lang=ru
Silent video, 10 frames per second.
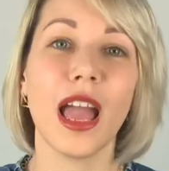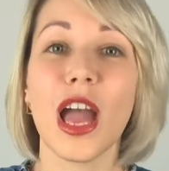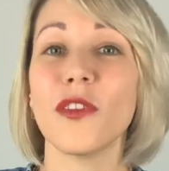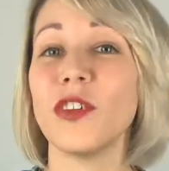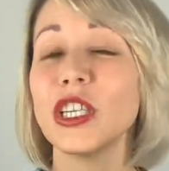В
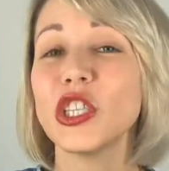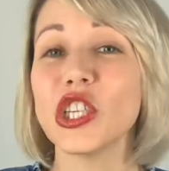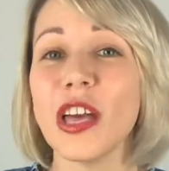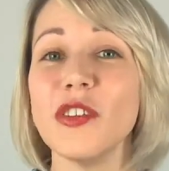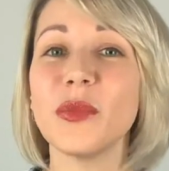
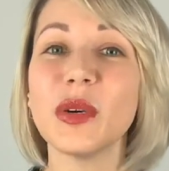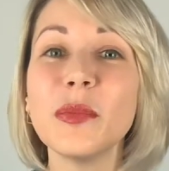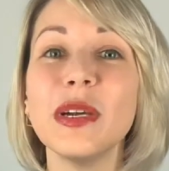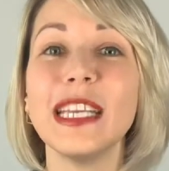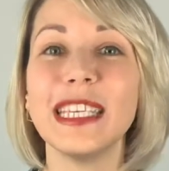Варшаве мы
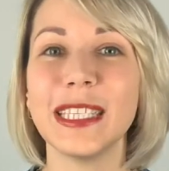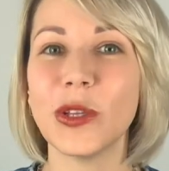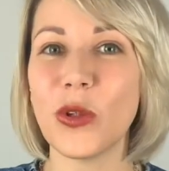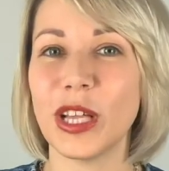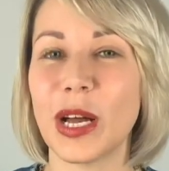были
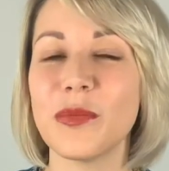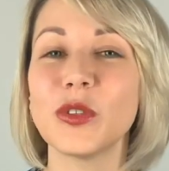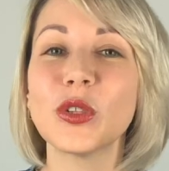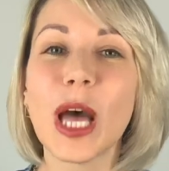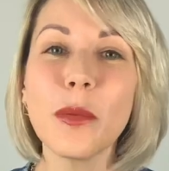недолго, но
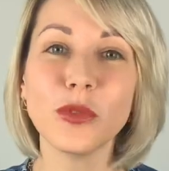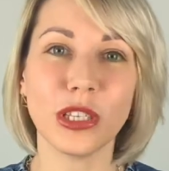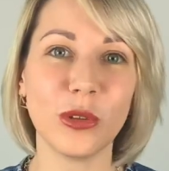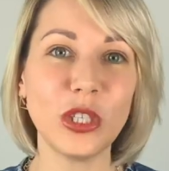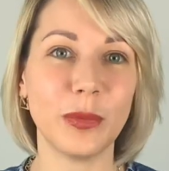нам
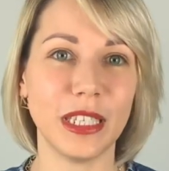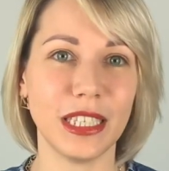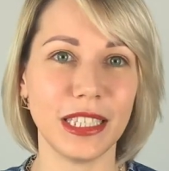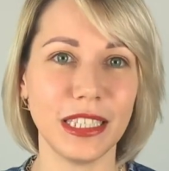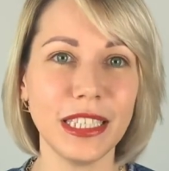удалось
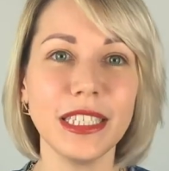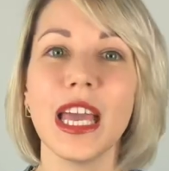посетить